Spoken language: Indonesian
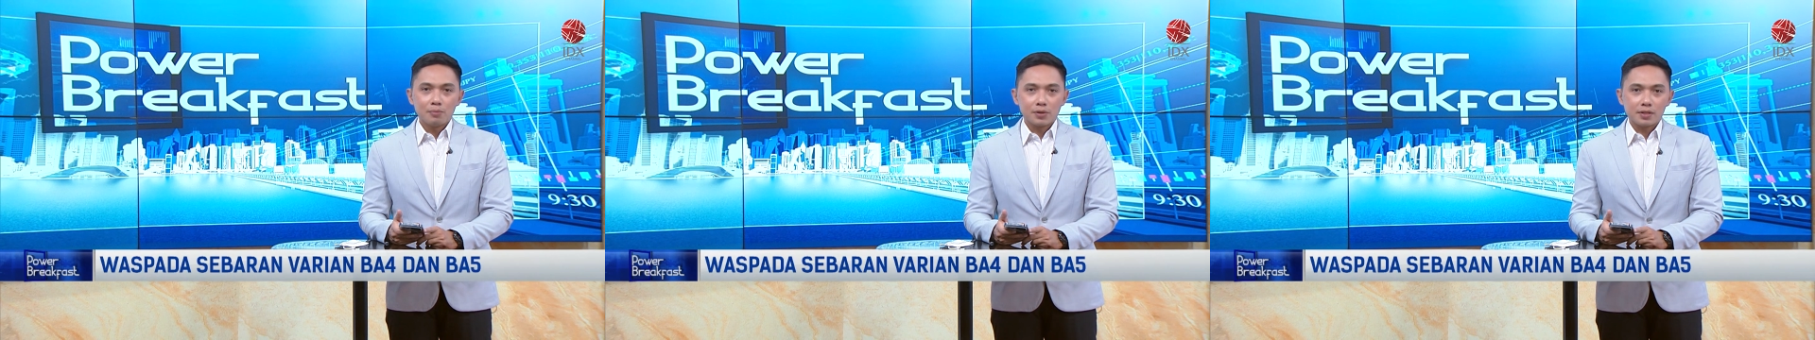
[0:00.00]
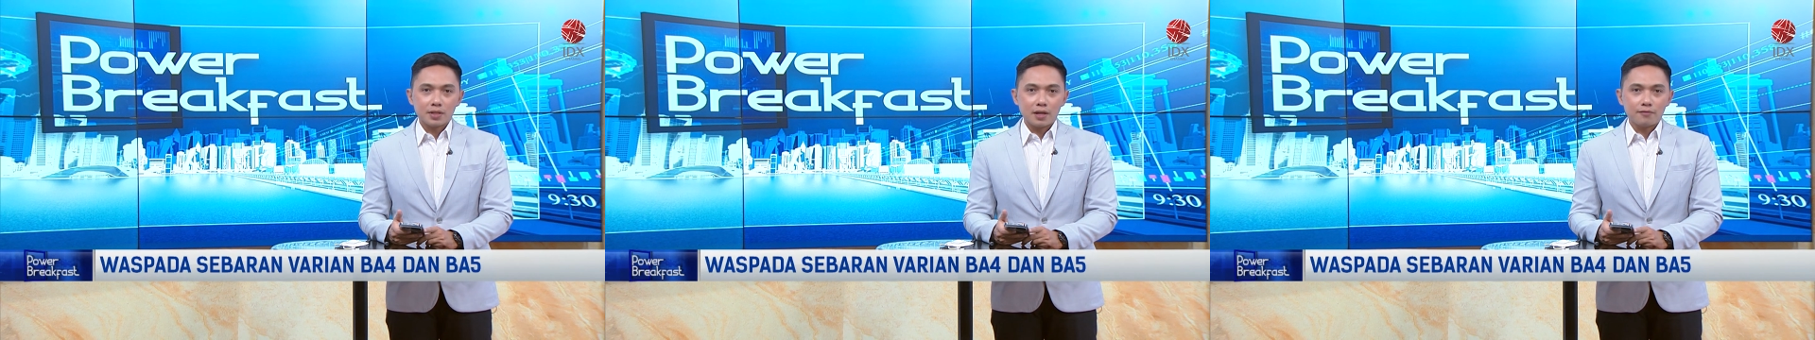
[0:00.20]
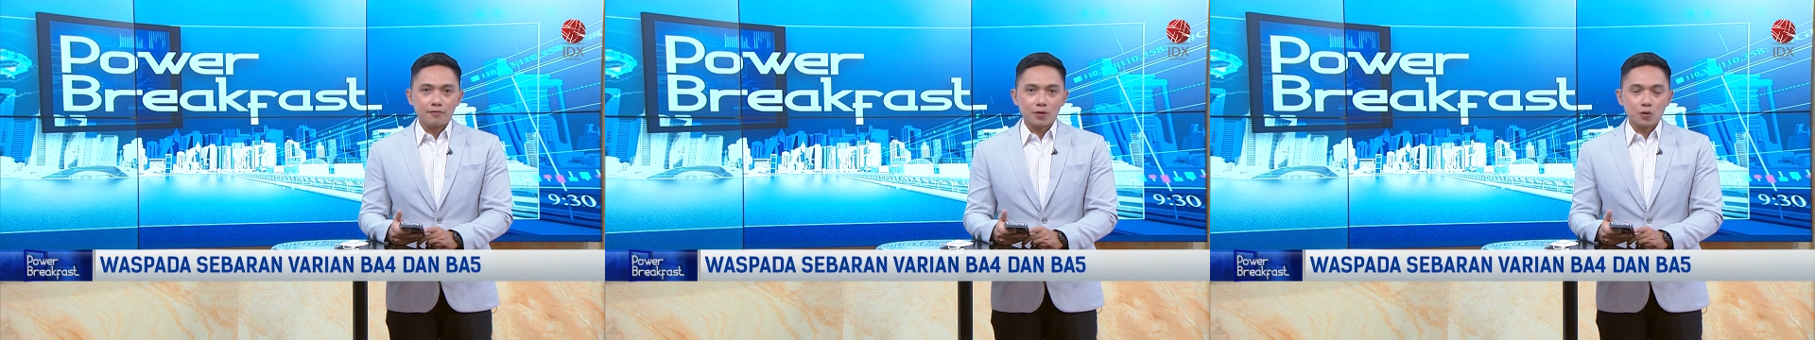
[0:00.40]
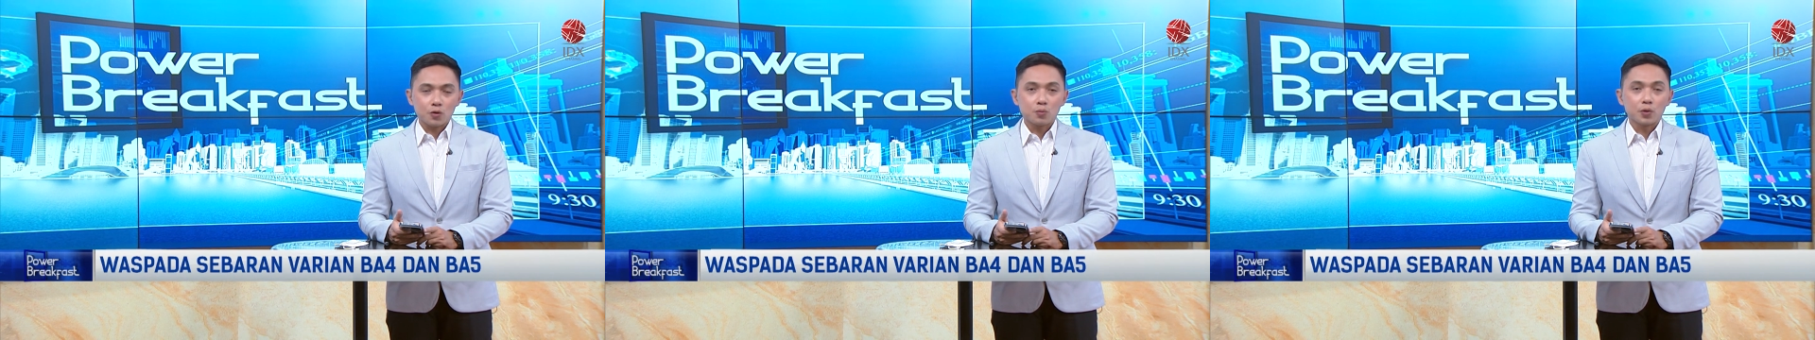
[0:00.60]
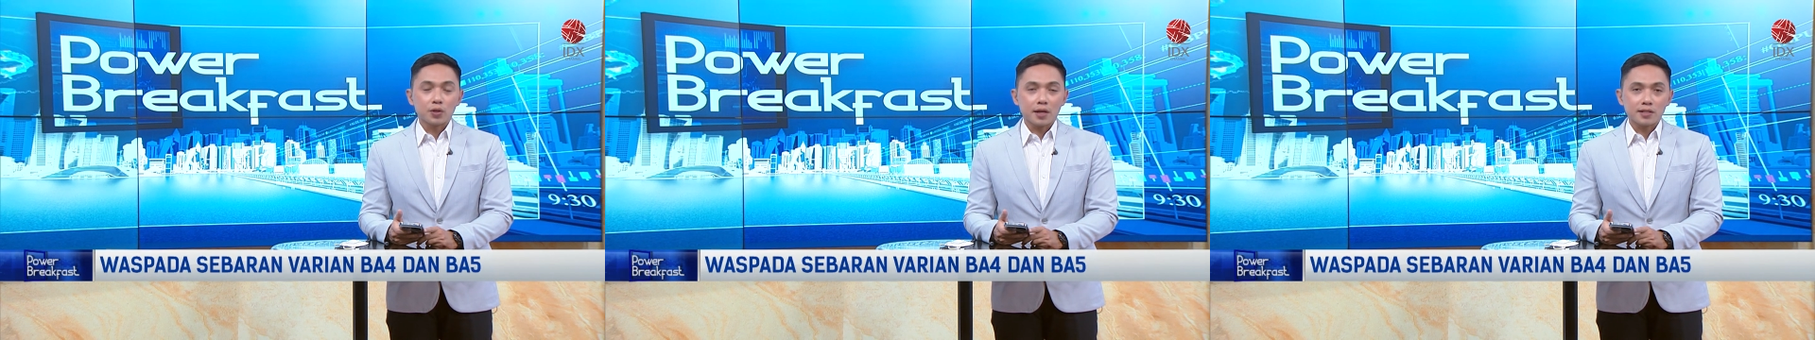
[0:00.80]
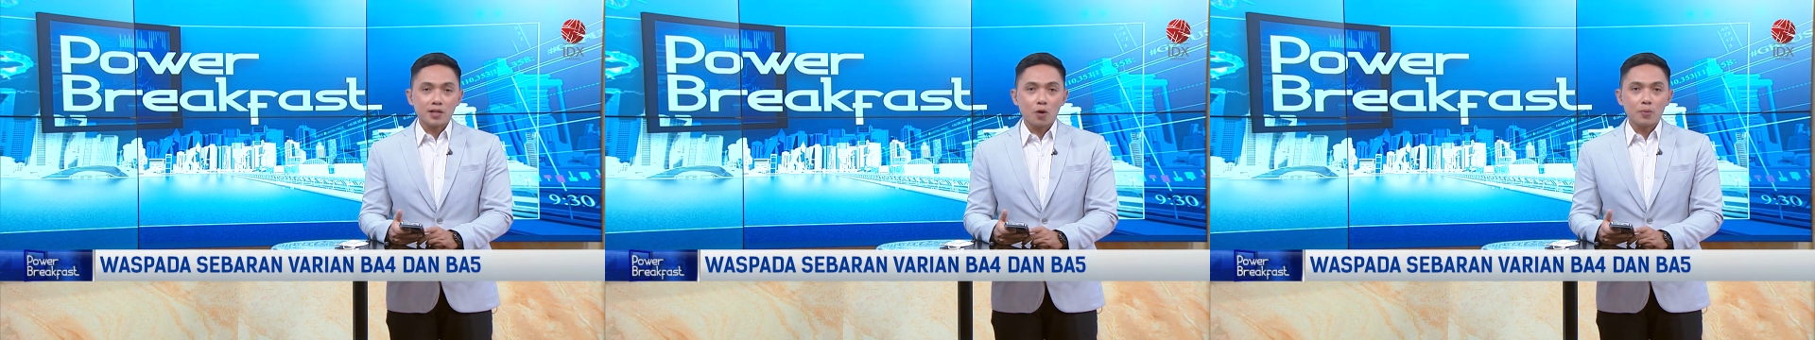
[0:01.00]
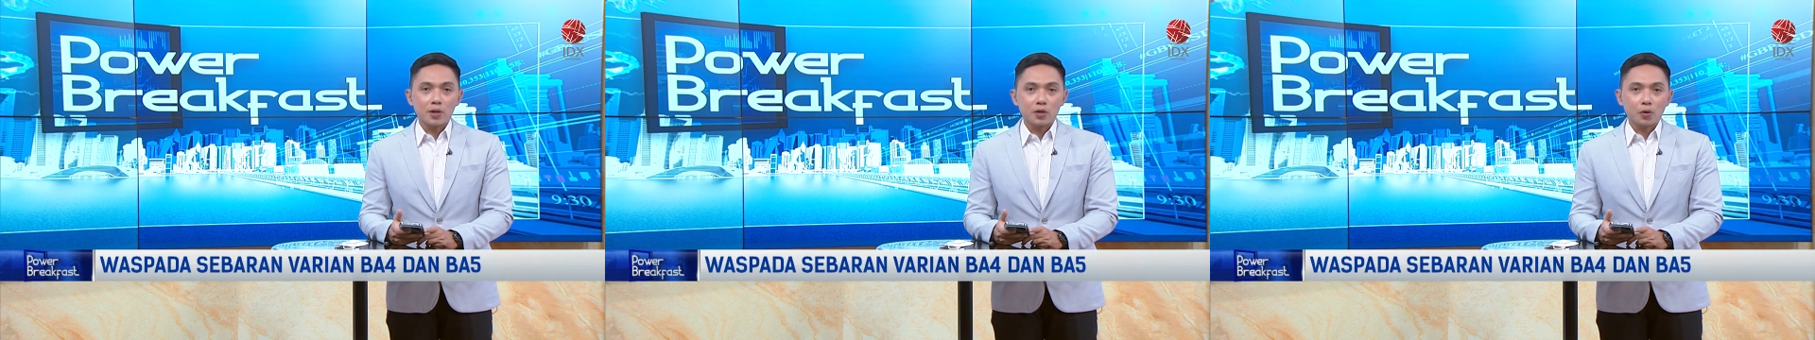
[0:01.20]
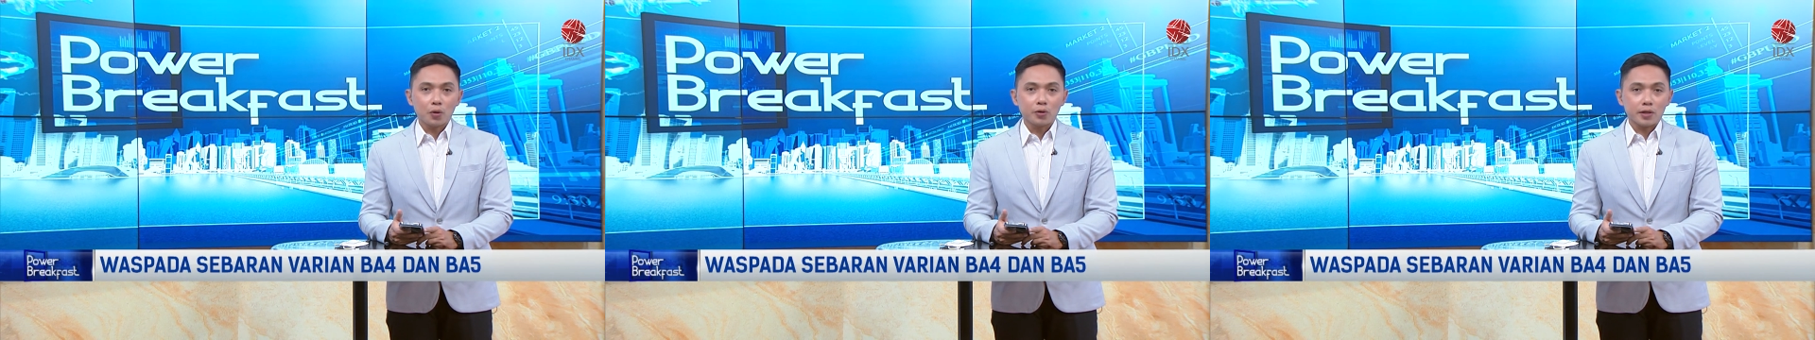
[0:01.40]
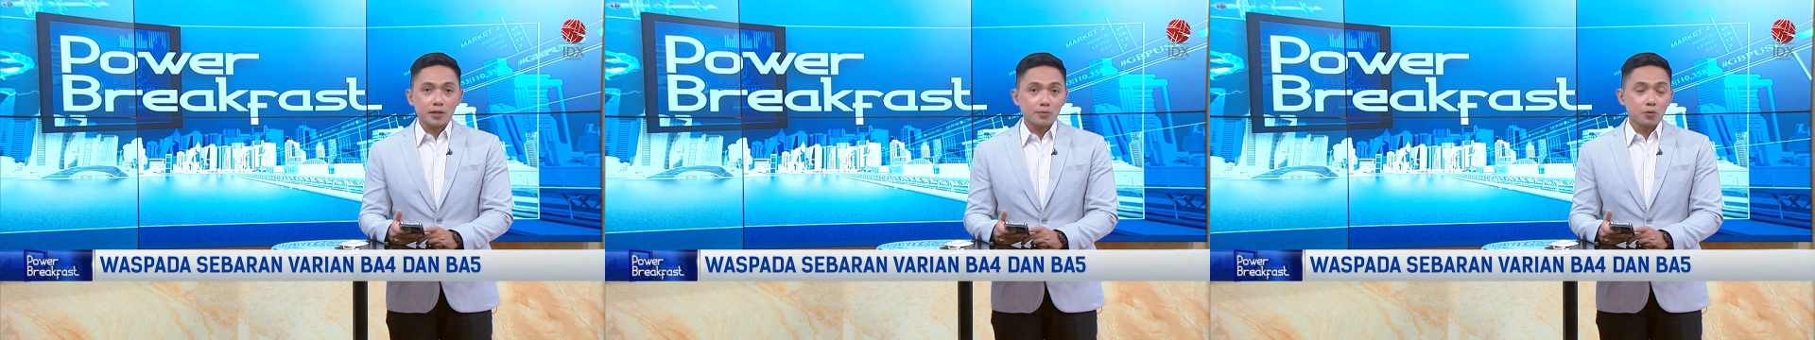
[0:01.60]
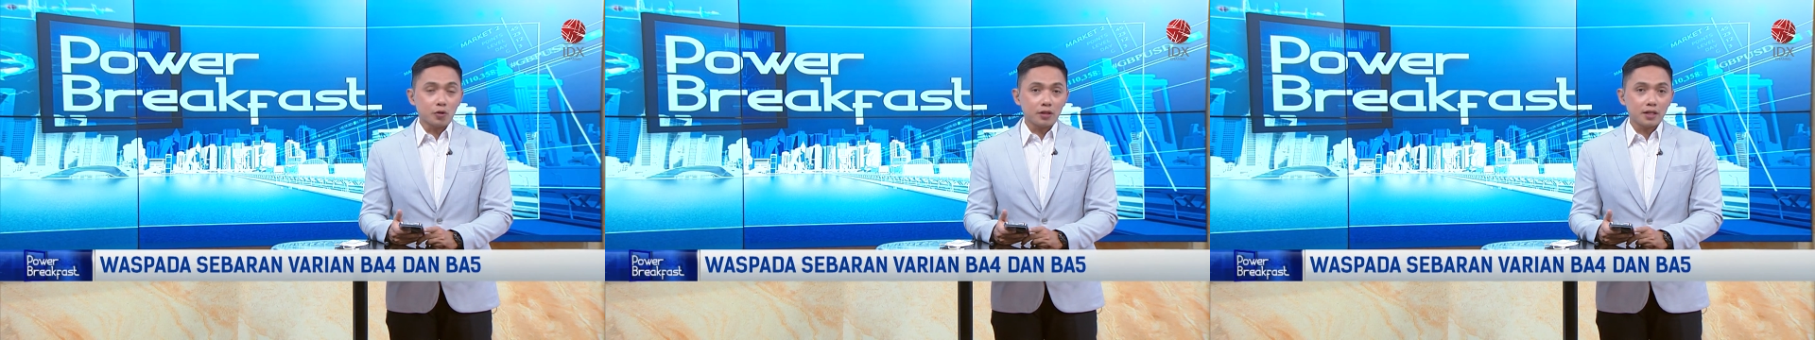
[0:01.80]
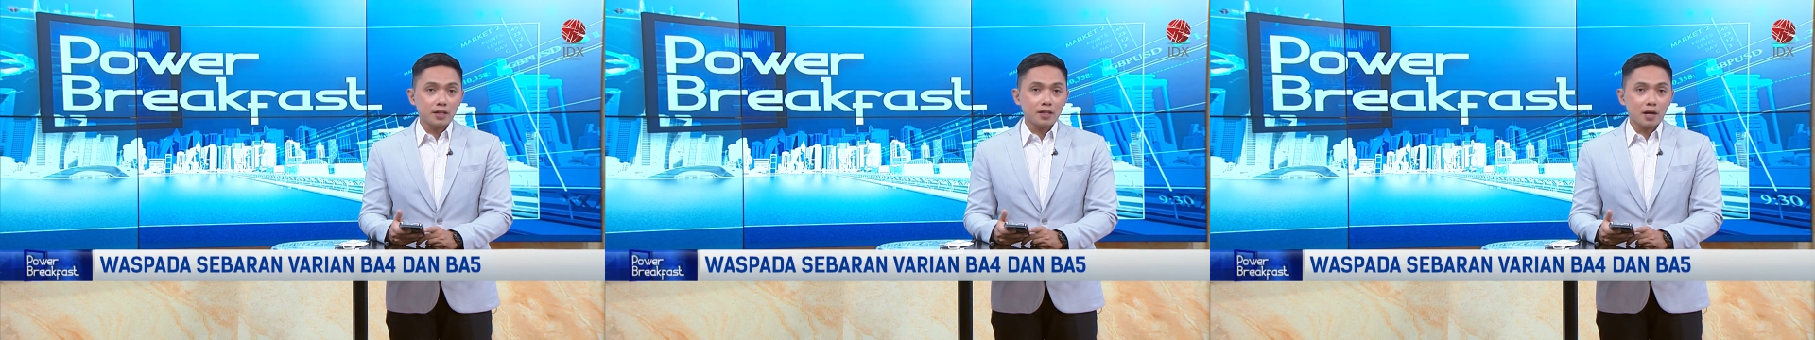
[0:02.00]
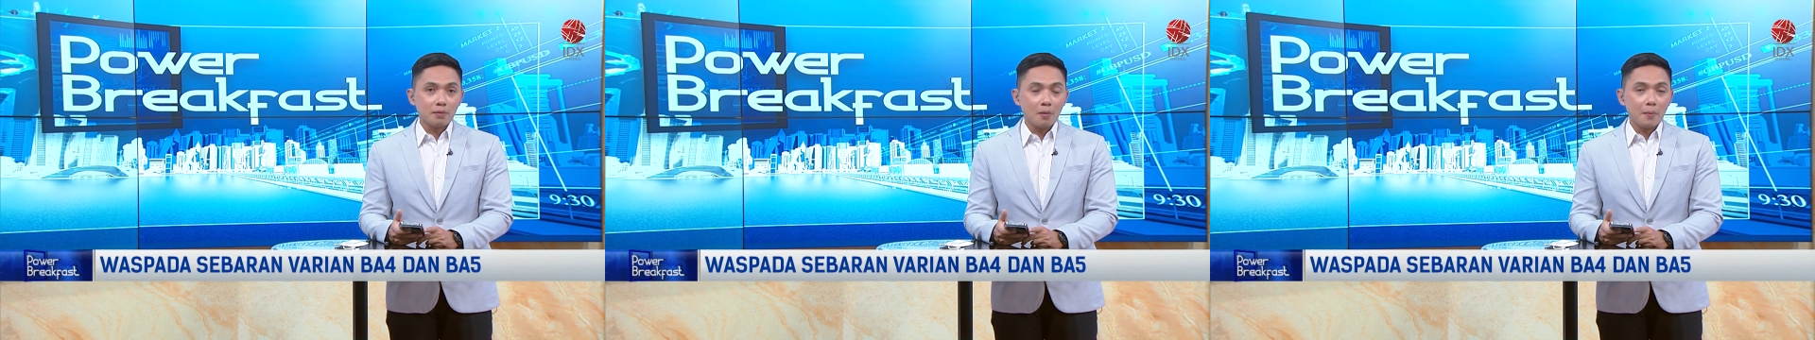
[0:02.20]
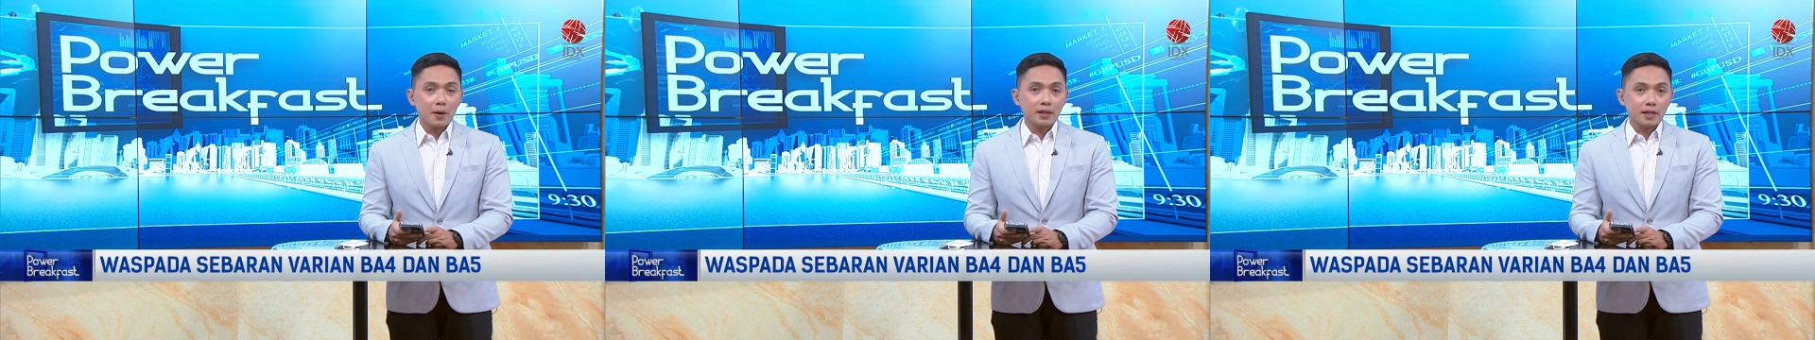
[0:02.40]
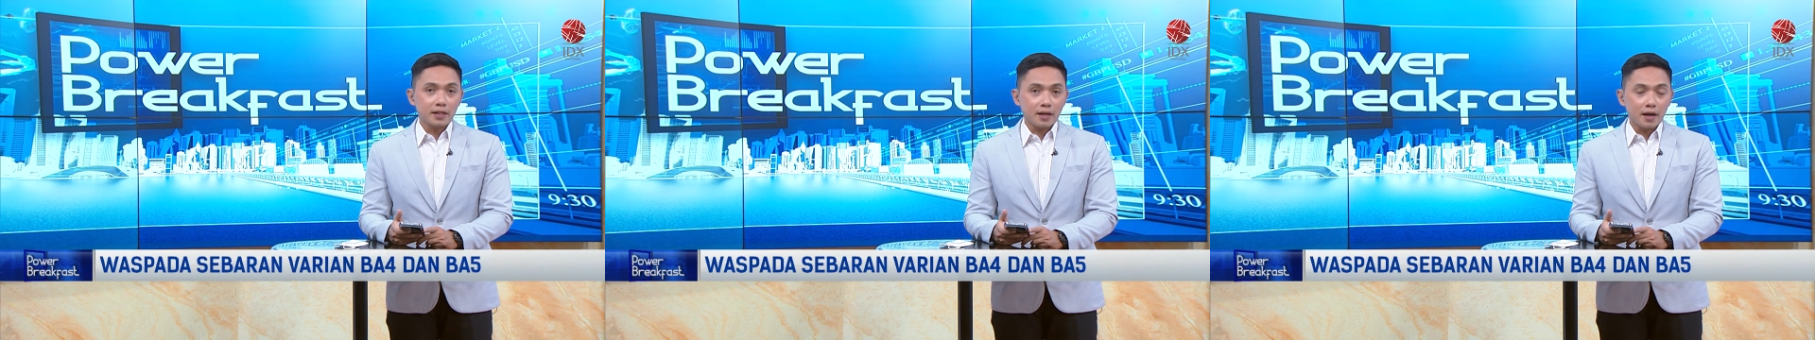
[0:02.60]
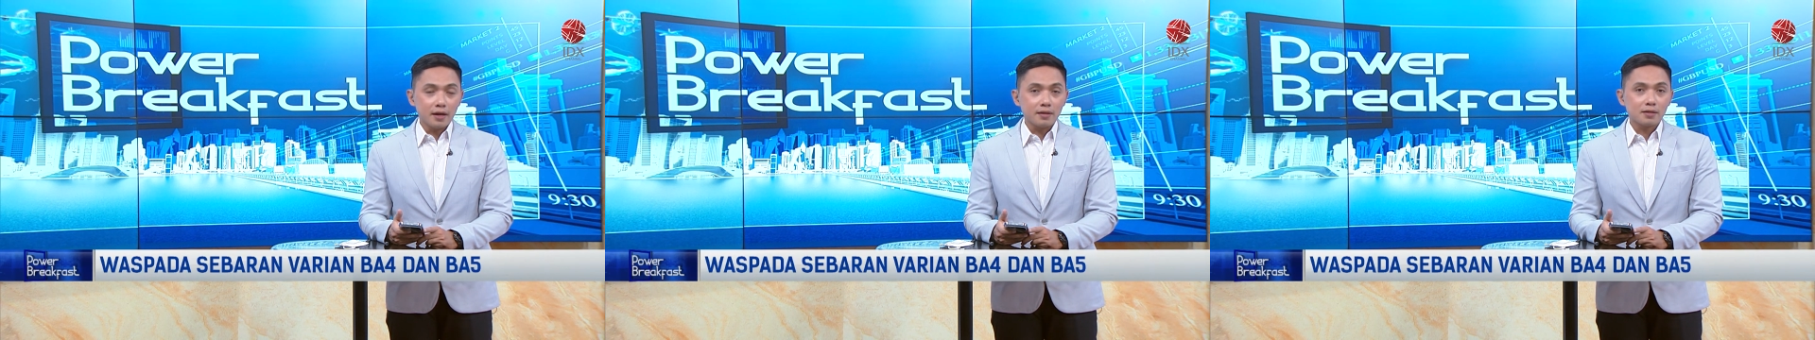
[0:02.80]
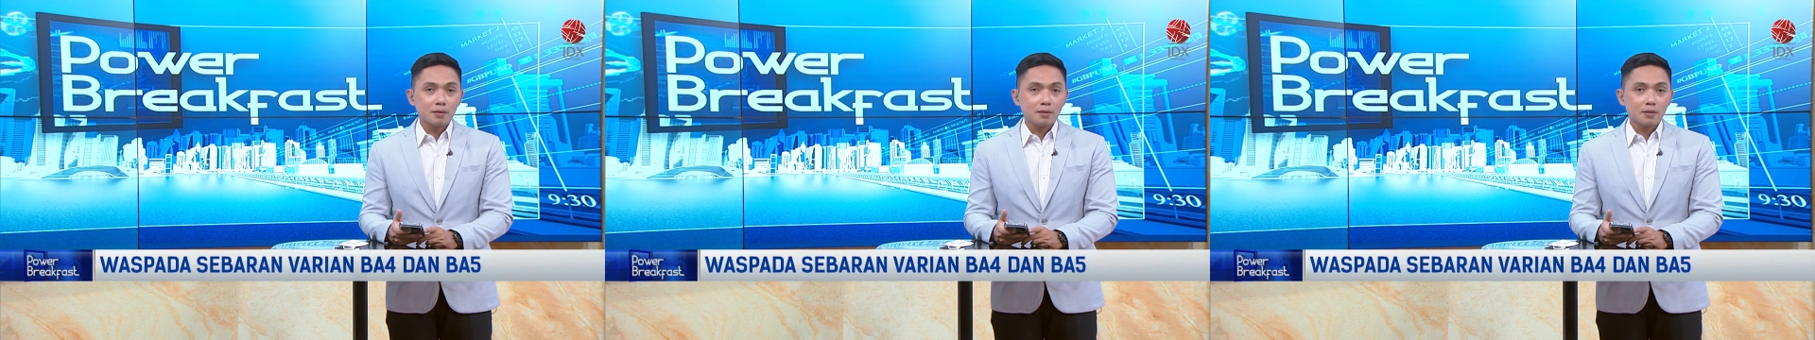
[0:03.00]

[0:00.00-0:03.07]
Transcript: Meski virus mutasi Omikron tersebut tidak mematikan,